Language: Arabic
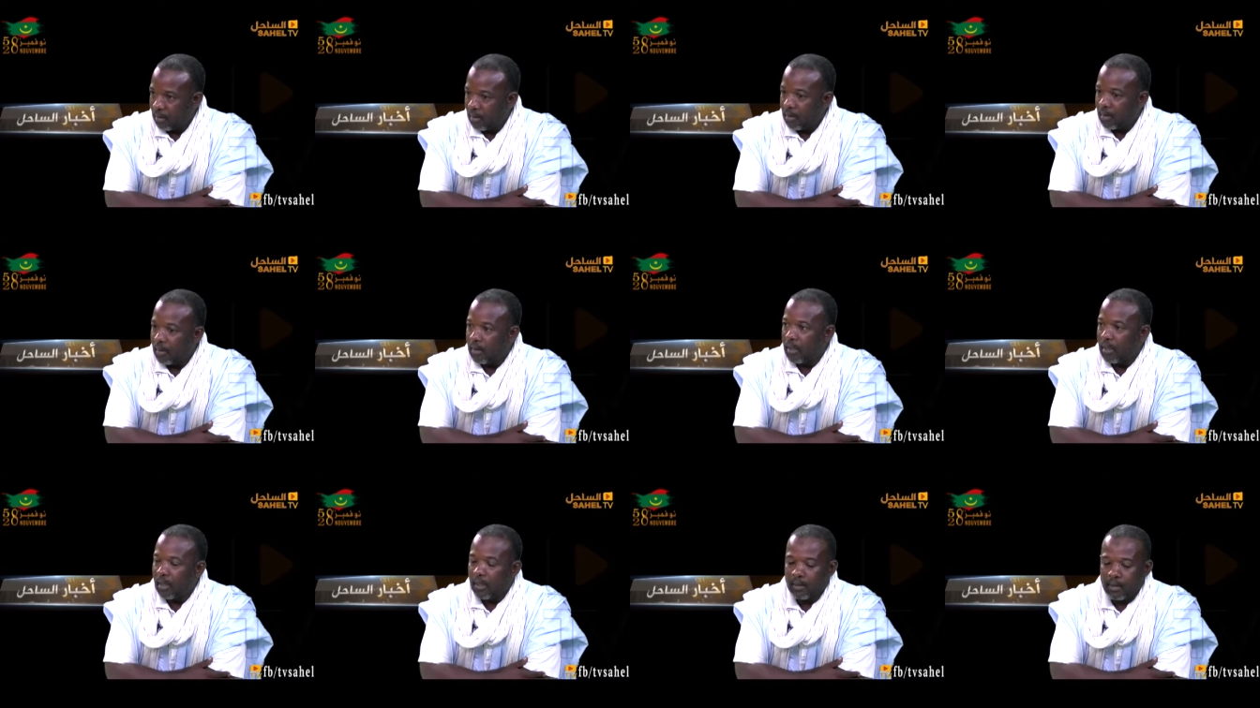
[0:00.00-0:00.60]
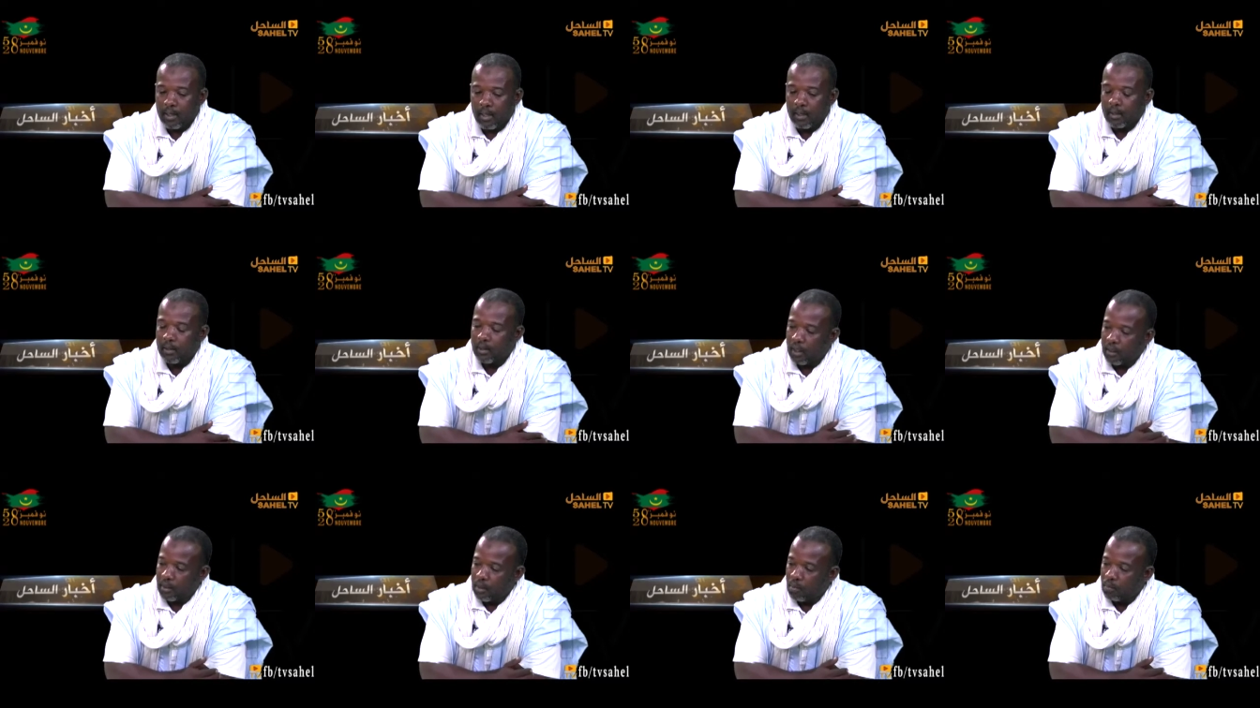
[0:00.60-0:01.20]
لأن
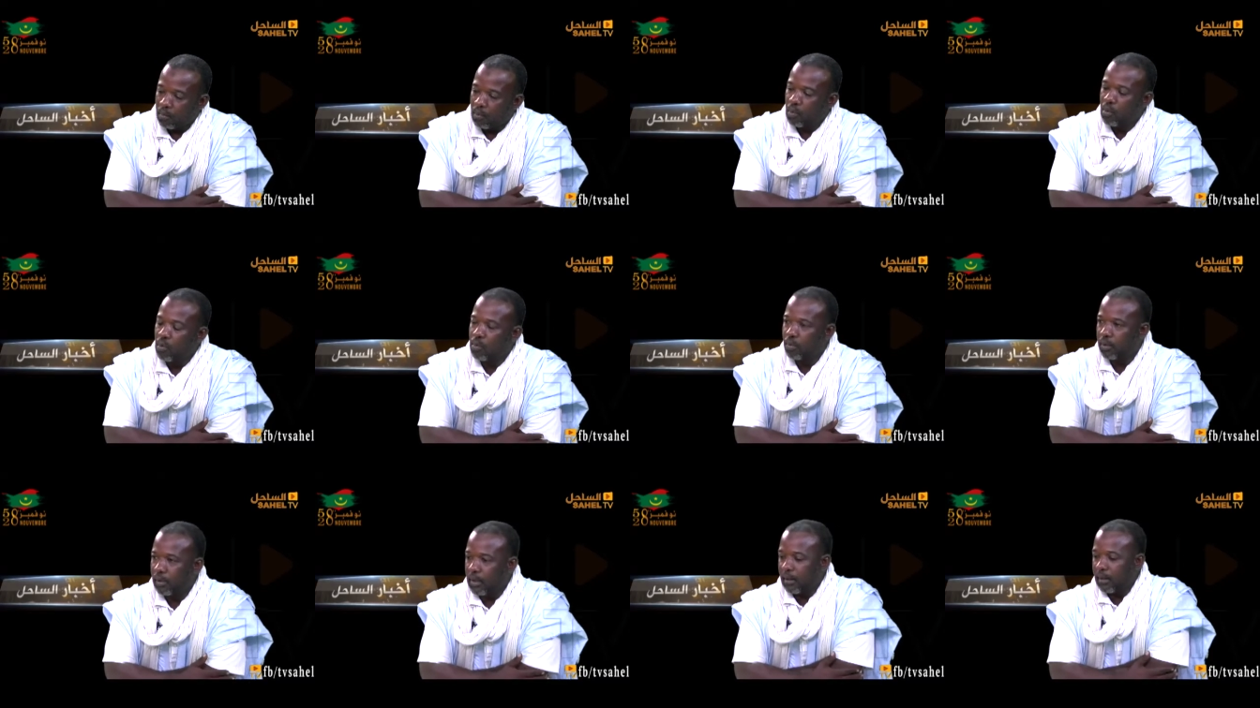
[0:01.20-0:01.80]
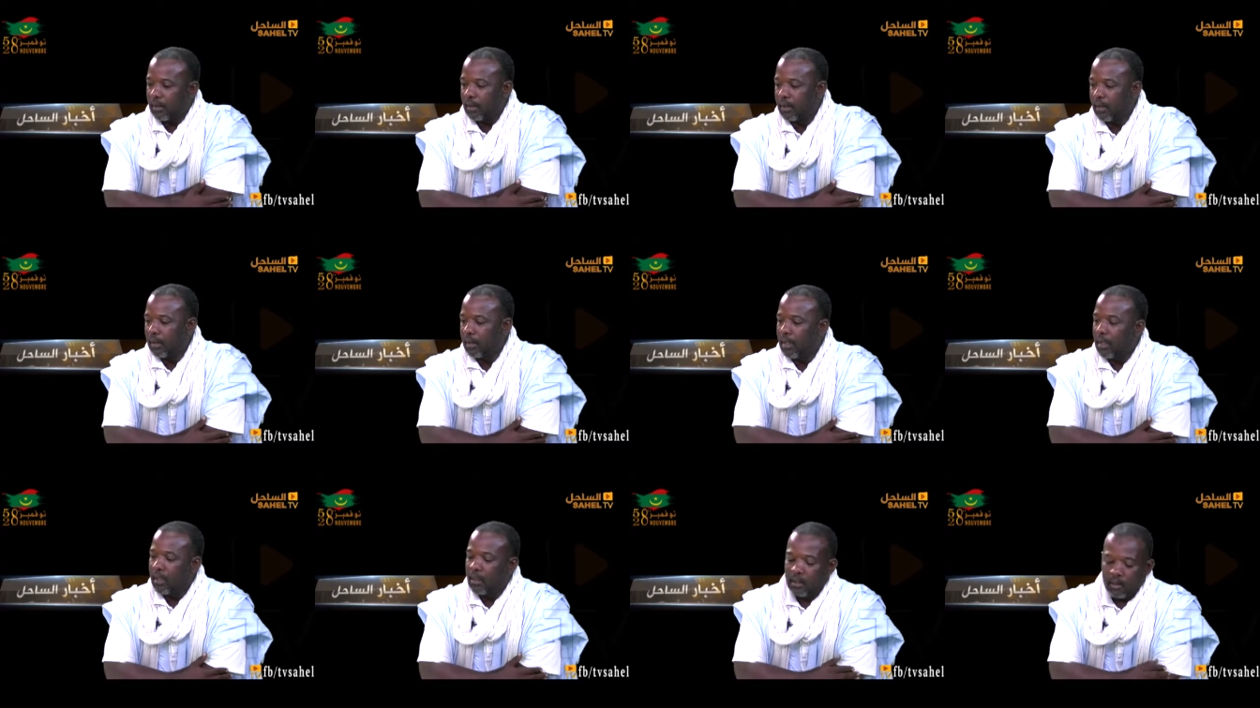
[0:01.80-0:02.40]
لأنهم هم الذين
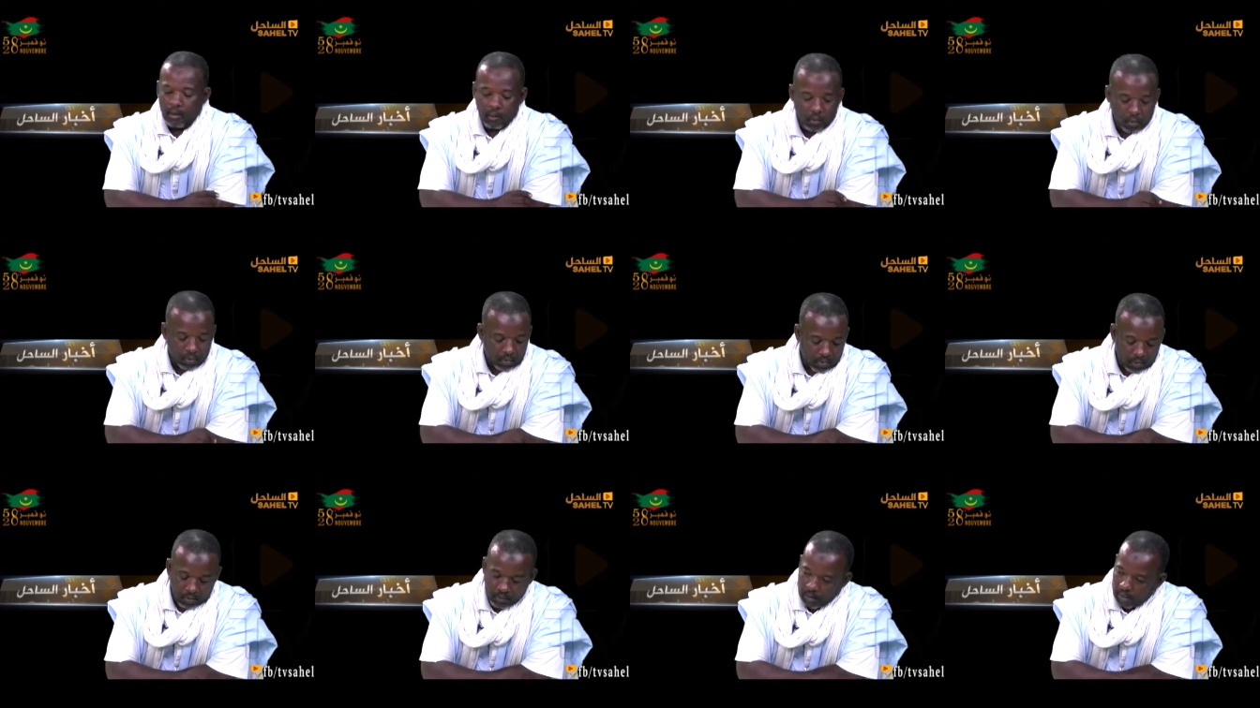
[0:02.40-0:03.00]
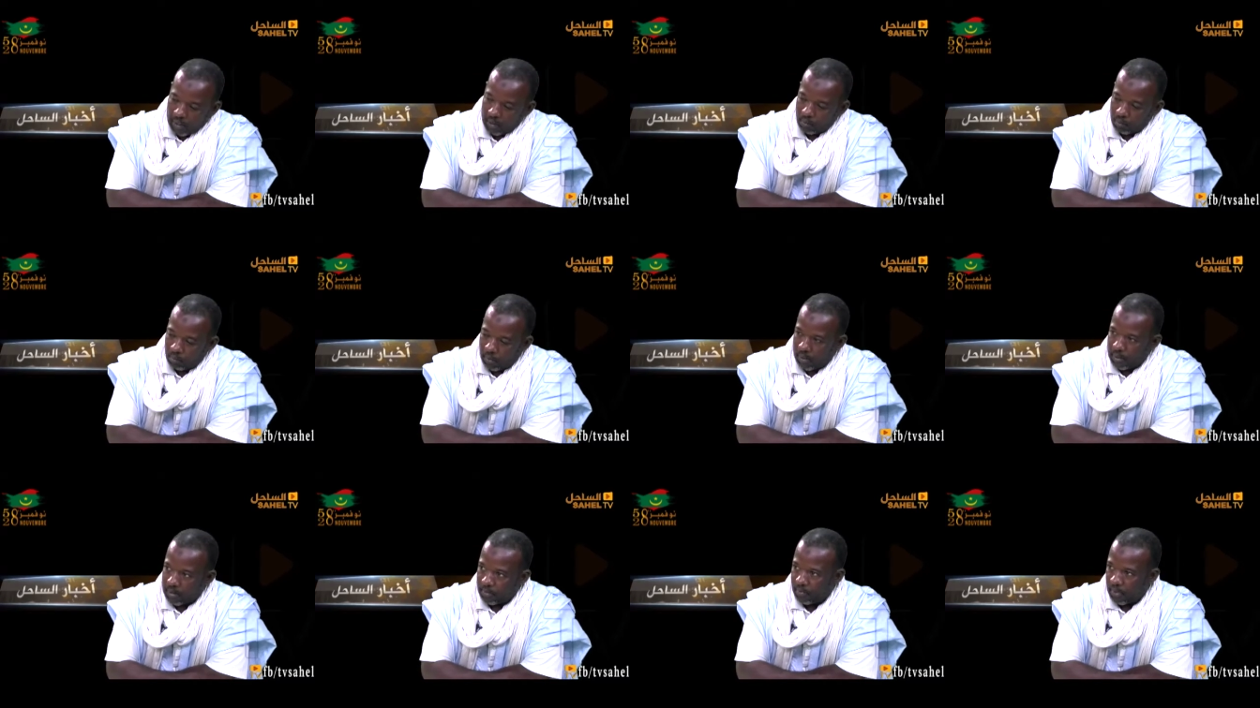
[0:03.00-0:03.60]
جعلوا
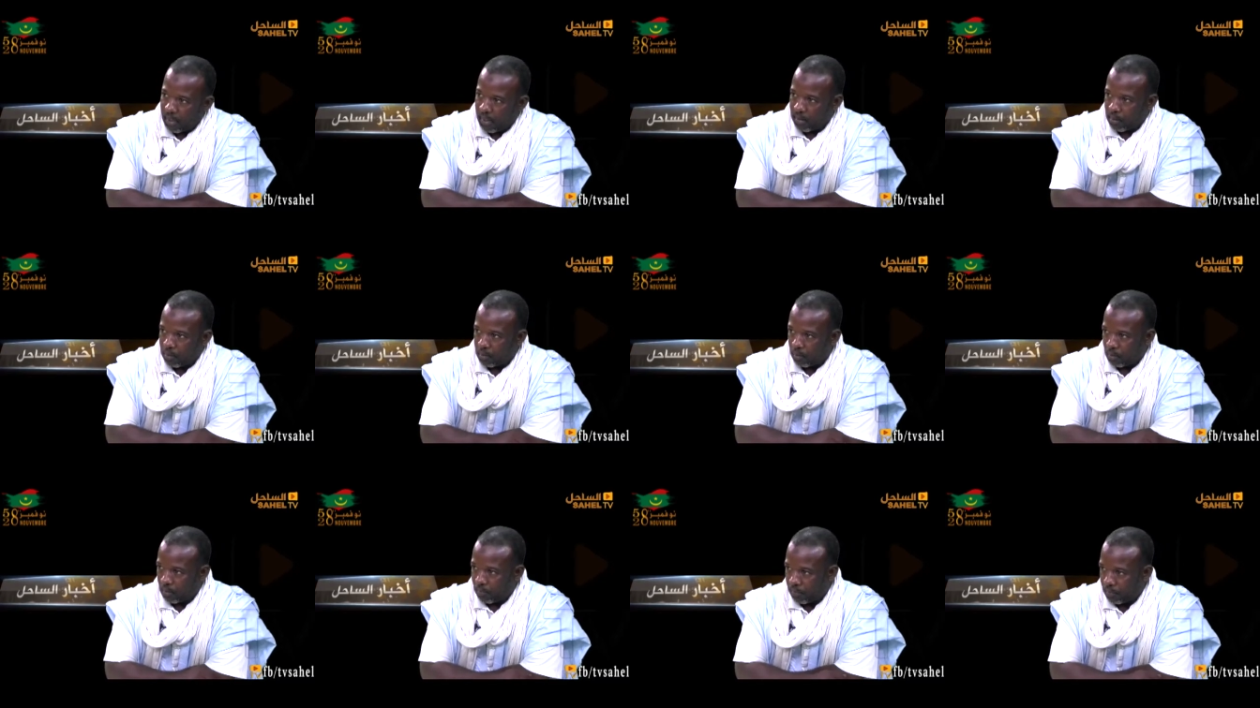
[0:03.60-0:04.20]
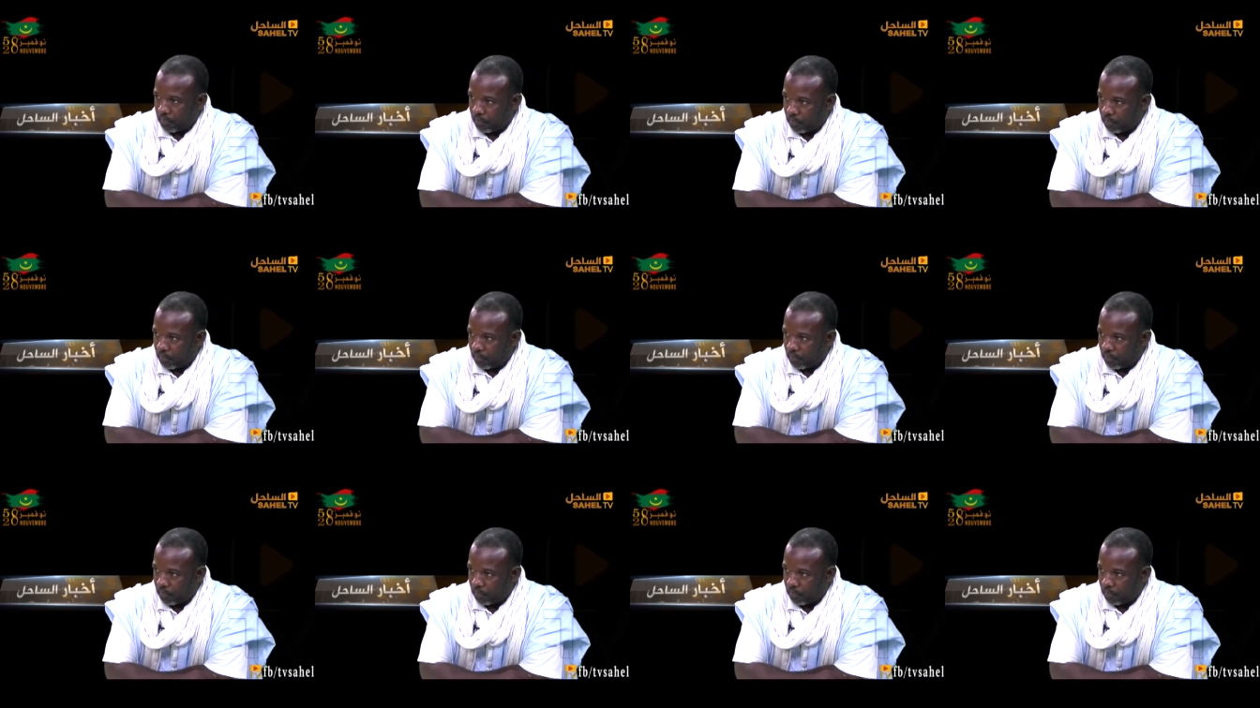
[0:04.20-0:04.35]
المعلم في هذه الظروف